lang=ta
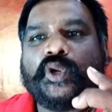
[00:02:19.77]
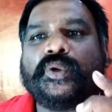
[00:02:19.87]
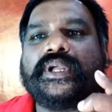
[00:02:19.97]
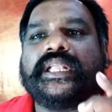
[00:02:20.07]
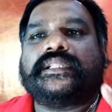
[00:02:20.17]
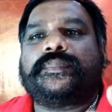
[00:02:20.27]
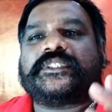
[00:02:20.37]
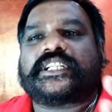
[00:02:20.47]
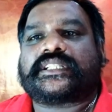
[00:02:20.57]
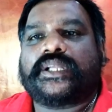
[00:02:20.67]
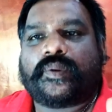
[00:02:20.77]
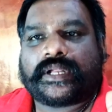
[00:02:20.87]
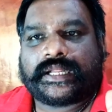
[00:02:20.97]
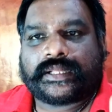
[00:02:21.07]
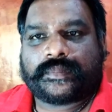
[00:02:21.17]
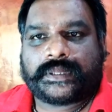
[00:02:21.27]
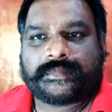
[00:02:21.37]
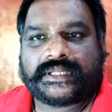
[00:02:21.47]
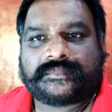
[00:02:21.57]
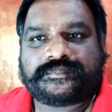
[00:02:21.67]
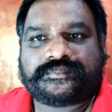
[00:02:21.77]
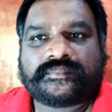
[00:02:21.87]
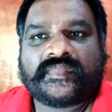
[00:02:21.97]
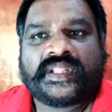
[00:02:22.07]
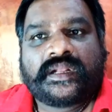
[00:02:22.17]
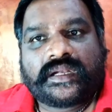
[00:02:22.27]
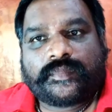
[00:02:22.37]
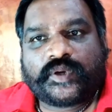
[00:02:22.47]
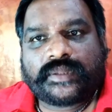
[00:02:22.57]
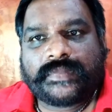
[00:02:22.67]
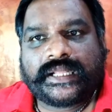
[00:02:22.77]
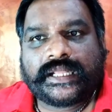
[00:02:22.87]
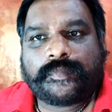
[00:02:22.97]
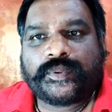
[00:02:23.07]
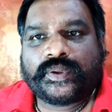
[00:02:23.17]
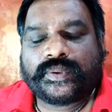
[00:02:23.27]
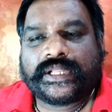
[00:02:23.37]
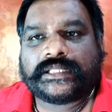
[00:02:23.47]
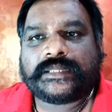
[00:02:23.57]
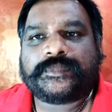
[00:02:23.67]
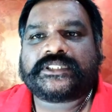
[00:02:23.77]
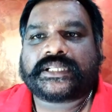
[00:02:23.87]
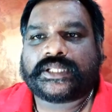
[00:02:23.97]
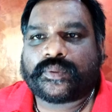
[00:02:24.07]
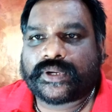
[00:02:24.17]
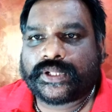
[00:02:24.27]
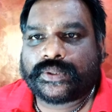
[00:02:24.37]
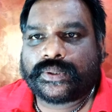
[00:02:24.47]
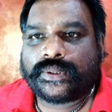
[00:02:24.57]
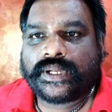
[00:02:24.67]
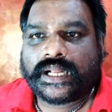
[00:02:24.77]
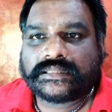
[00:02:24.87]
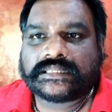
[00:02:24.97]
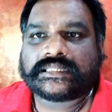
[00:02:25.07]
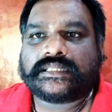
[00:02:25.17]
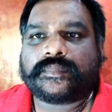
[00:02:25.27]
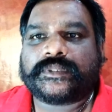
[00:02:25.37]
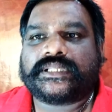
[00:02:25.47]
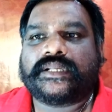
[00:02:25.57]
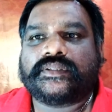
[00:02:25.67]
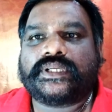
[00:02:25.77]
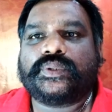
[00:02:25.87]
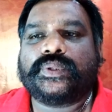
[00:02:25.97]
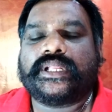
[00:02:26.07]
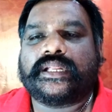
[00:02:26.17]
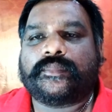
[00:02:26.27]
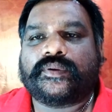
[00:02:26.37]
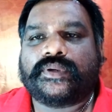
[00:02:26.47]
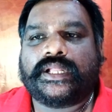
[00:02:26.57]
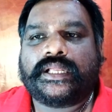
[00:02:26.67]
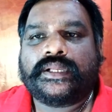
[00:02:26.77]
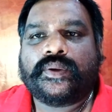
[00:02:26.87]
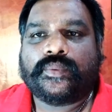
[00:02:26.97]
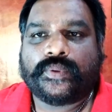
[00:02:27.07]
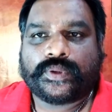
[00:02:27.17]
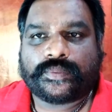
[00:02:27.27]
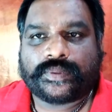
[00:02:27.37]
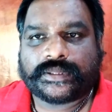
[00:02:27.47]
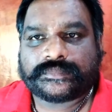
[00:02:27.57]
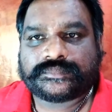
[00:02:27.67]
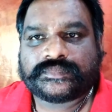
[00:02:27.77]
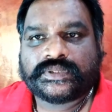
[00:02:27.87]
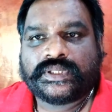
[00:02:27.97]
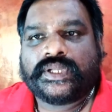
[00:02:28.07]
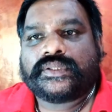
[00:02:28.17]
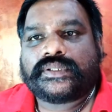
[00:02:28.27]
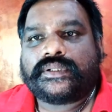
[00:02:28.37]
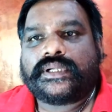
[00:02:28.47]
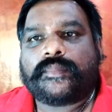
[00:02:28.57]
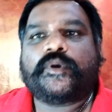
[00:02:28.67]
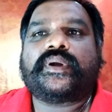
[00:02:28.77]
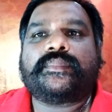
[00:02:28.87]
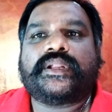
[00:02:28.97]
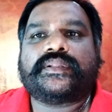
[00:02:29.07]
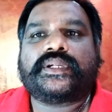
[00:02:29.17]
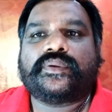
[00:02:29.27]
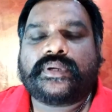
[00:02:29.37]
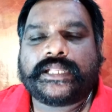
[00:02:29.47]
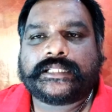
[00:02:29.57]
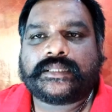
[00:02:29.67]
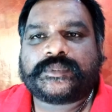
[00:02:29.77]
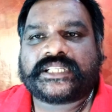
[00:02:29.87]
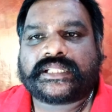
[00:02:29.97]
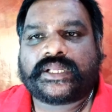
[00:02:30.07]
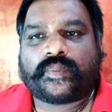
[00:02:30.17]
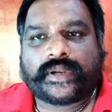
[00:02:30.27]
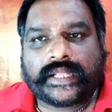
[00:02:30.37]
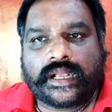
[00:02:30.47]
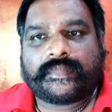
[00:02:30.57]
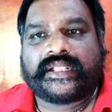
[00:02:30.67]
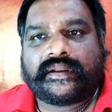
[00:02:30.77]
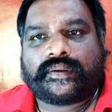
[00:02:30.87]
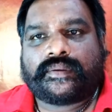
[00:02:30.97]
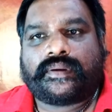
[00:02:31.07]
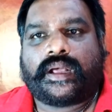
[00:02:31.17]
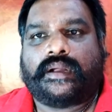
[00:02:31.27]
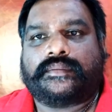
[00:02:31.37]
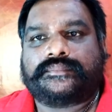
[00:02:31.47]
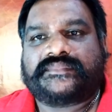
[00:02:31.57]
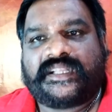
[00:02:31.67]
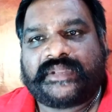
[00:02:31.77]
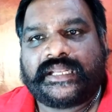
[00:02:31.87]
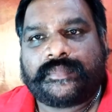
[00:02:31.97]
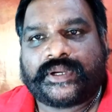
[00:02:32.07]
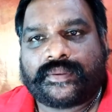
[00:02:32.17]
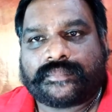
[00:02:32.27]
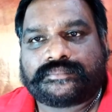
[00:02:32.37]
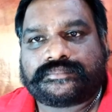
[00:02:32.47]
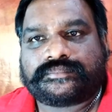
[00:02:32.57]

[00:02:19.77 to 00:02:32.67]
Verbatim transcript: நோய் எதிர்ப்பு சக்தி குறையிறது உடம்புல நம்ம உடம்புல எப்போ நோய் எதிர்ப்பு சக்தி குறையுதோ அந்த சந்தர்ப்பத்தில் வந்து நோய் நம்ம உள்ள ஊடுருவுது ஸோ நம்ம உடம்புல வந்து நோய் எதிர்ப்பு சக்தி குறையாமல் இருக்கணும்னா நாம் என்ன பண்ணணும்